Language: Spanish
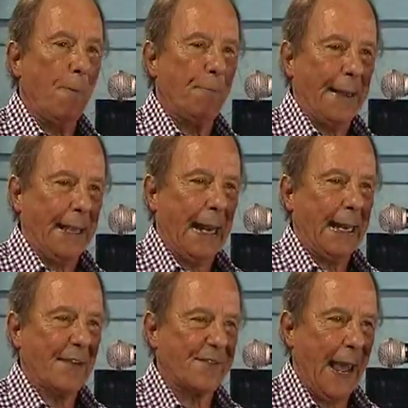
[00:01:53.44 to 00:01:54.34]

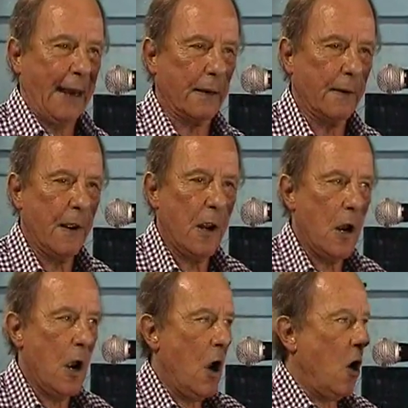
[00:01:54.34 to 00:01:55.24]
a
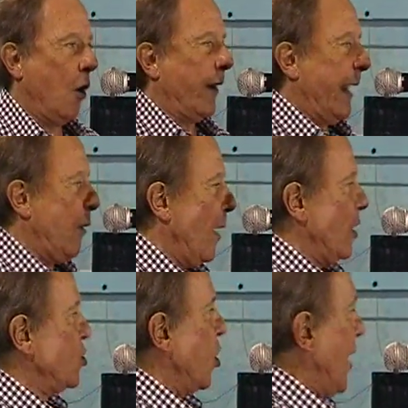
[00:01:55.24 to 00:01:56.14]
hacer lo que no
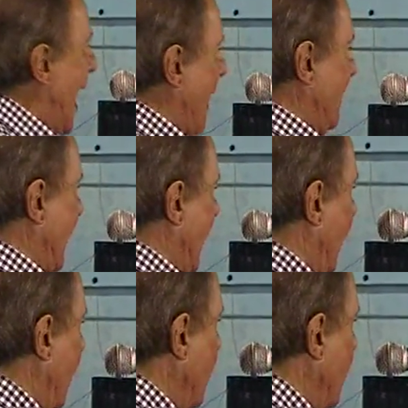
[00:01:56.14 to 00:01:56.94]
hizo nadie.